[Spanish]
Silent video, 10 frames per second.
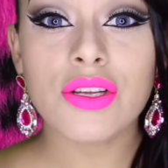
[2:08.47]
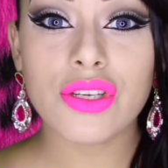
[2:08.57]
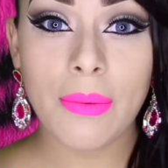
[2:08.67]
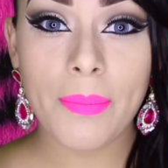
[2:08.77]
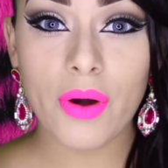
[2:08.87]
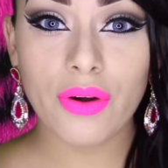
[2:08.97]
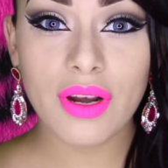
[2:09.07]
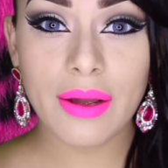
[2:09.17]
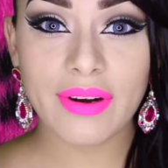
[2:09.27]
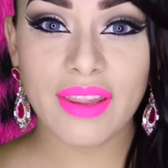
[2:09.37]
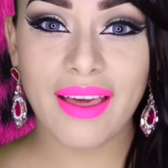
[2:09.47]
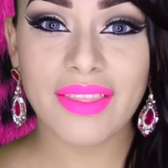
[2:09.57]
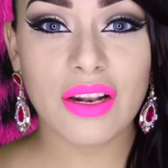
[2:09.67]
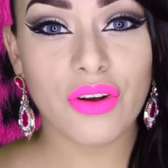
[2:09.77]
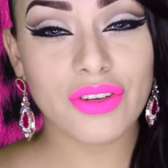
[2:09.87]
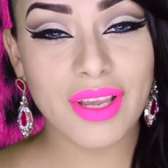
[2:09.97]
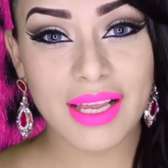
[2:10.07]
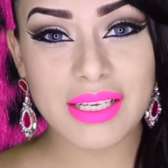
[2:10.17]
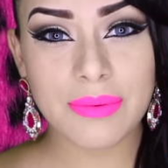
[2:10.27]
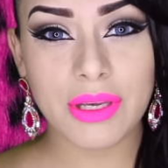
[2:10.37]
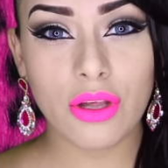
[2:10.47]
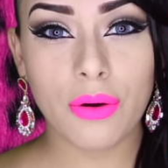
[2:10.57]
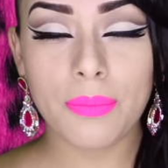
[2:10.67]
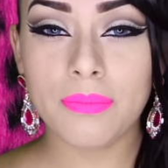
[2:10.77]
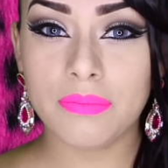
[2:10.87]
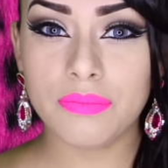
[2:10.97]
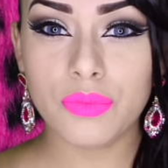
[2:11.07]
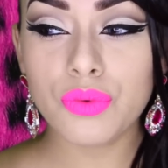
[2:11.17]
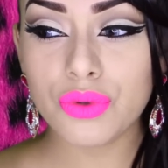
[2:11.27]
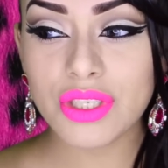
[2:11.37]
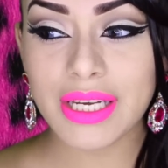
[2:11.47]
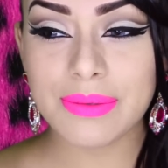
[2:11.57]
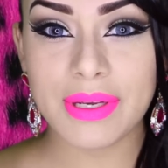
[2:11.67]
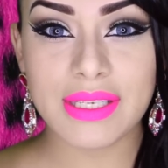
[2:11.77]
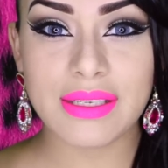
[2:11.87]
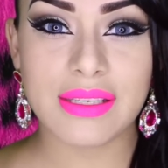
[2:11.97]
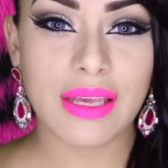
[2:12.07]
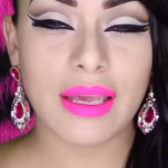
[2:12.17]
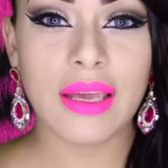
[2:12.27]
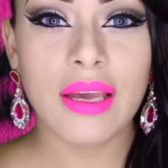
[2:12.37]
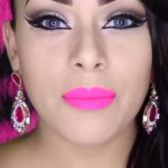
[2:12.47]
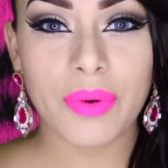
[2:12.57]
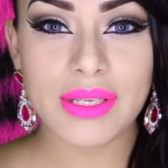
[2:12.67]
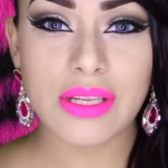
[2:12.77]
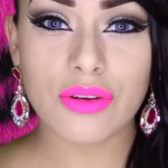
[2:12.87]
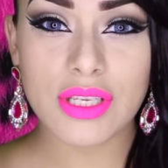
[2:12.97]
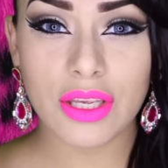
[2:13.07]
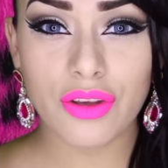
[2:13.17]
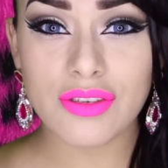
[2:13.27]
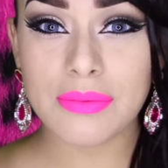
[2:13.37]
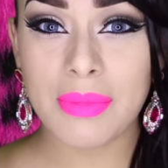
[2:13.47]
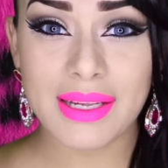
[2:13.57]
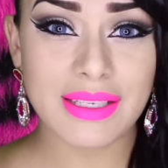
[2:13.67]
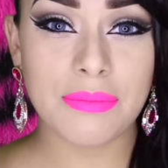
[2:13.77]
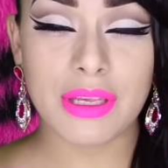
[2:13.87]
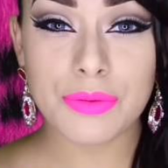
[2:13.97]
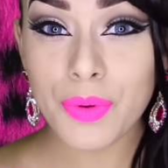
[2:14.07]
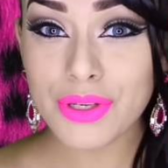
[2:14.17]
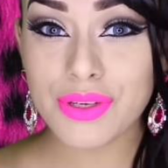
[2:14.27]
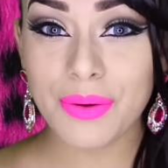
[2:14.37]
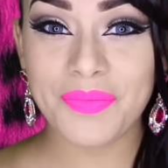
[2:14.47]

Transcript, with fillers: Son pocos, la verdad, los he recibido muchas veces de, pues, de obsequios más de mi esposo,